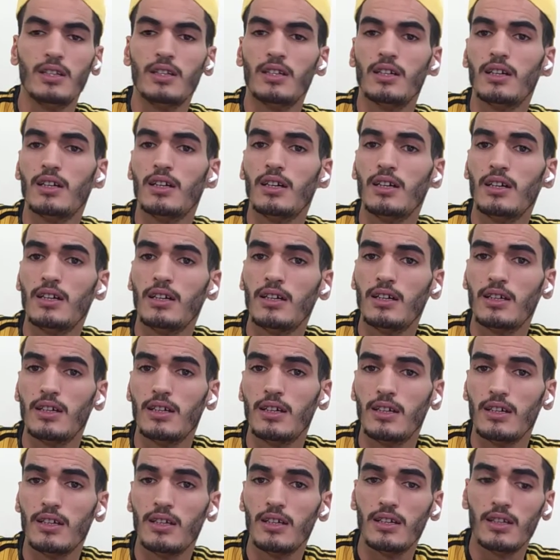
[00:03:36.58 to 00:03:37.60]

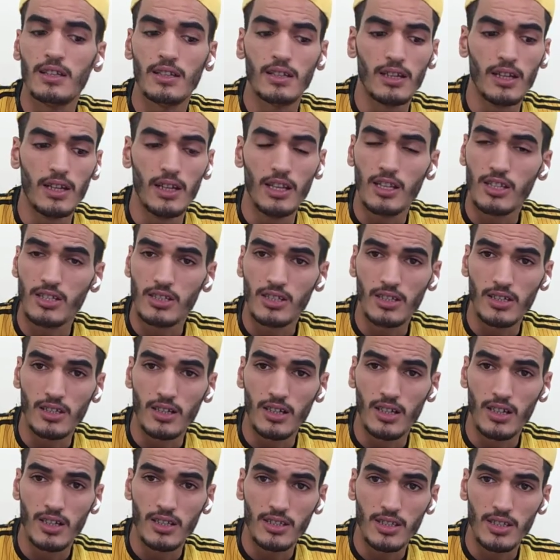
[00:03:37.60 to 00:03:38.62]
أه علاش
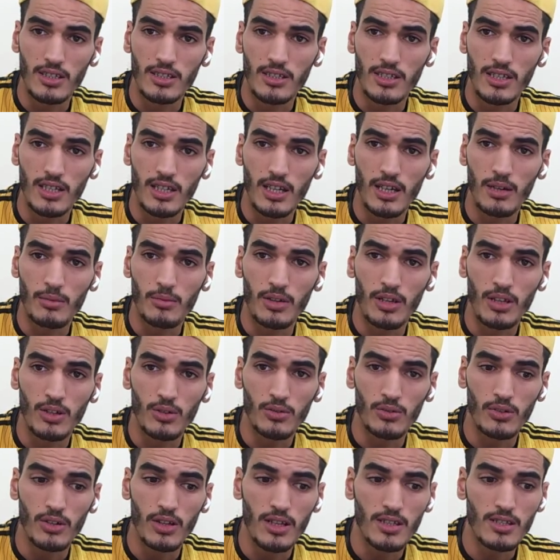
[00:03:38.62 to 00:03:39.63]
علاش هادشي كامل
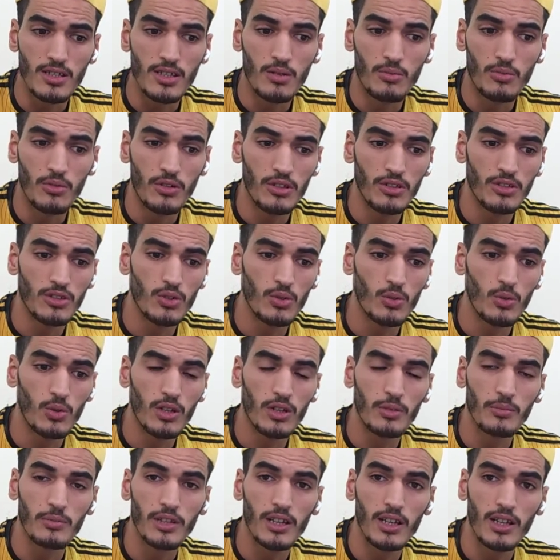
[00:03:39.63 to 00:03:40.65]
يكون على حسابه حيت هو
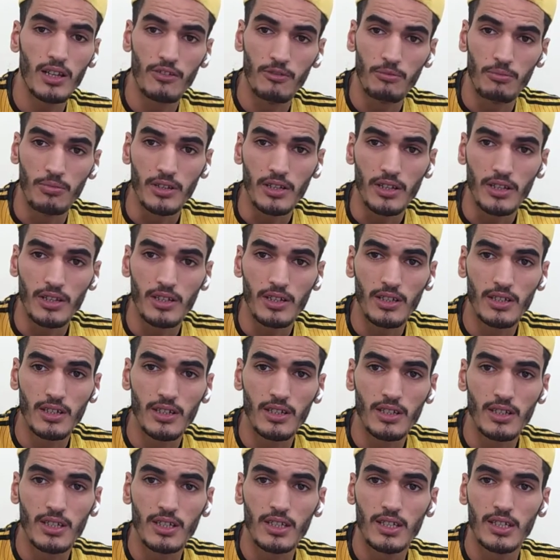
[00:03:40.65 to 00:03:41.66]
اللي مكلف به
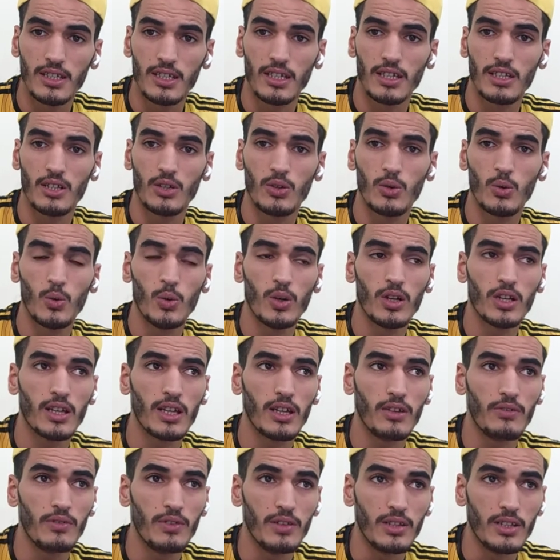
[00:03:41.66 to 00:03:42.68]
يعني هو
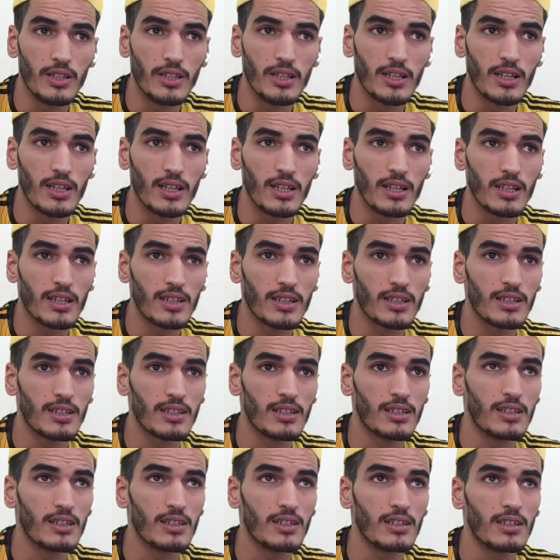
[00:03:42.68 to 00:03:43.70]
الكافي ديالك
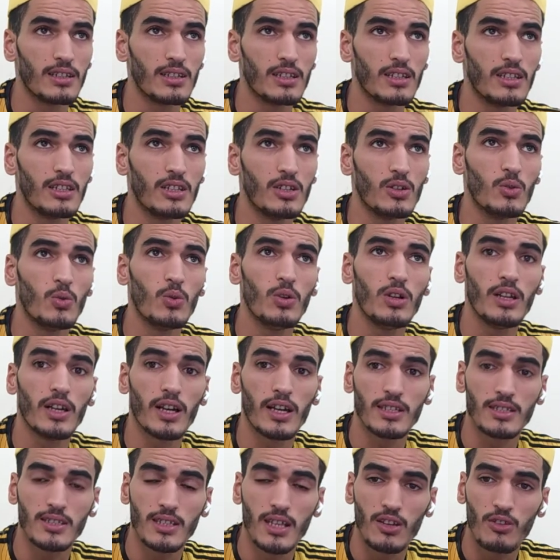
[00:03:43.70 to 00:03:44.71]
أه يعني هو اللي
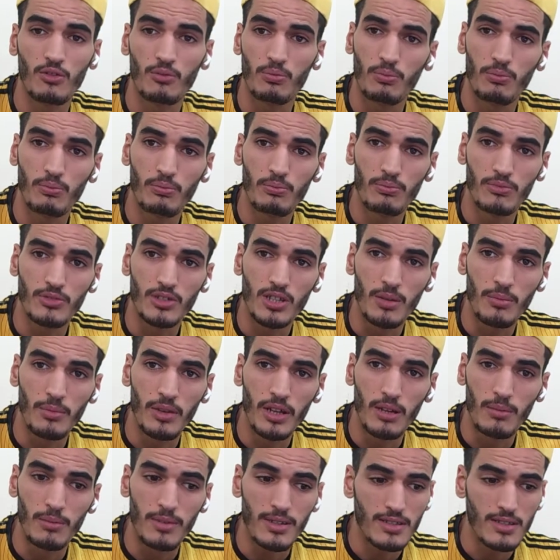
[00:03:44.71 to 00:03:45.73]
غيتكلف جميع
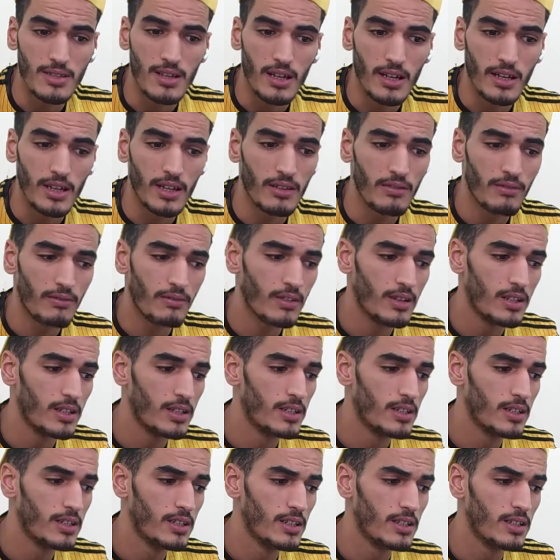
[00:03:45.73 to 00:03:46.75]
المصاريف
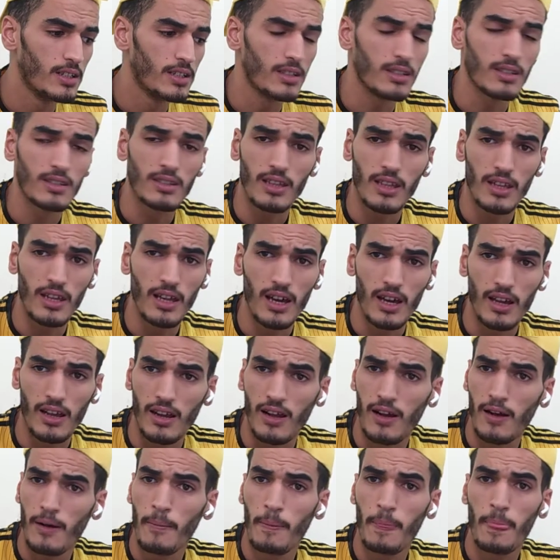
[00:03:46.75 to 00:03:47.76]
آه،
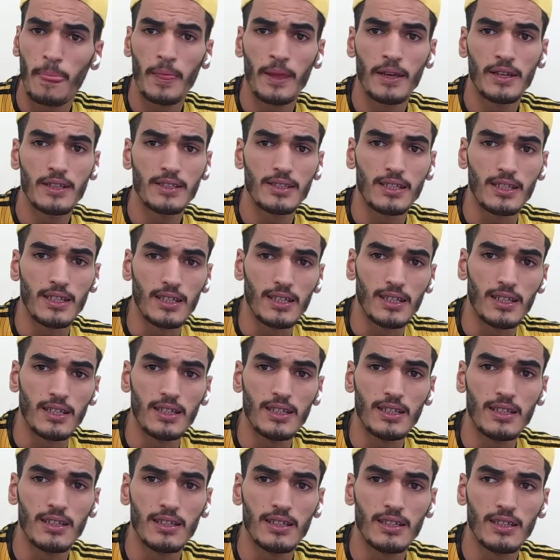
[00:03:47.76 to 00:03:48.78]
الطياره
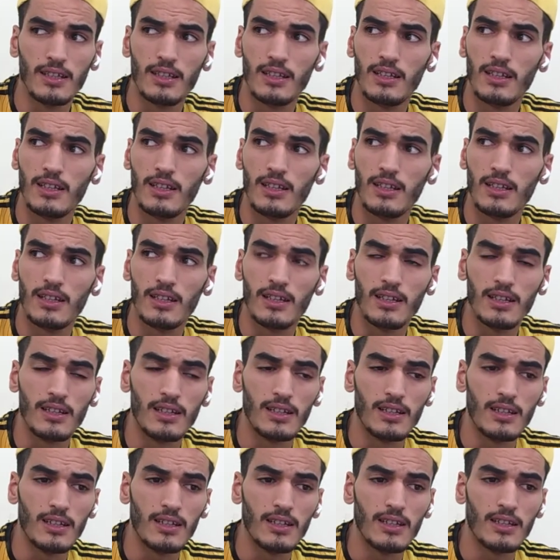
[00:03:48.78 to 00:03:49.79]
تيكي
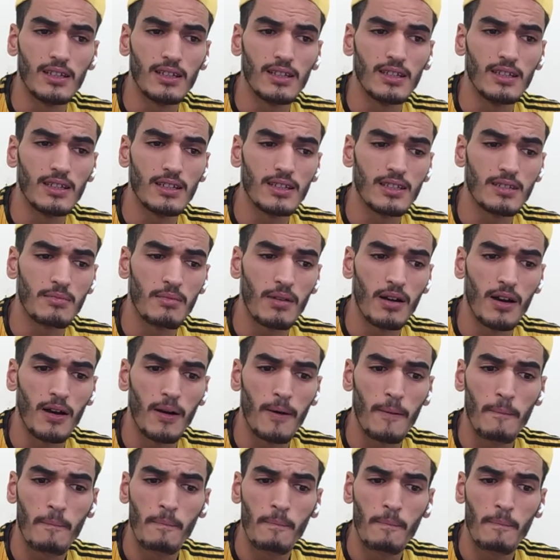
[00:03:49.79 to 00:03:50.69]
آه، اسمها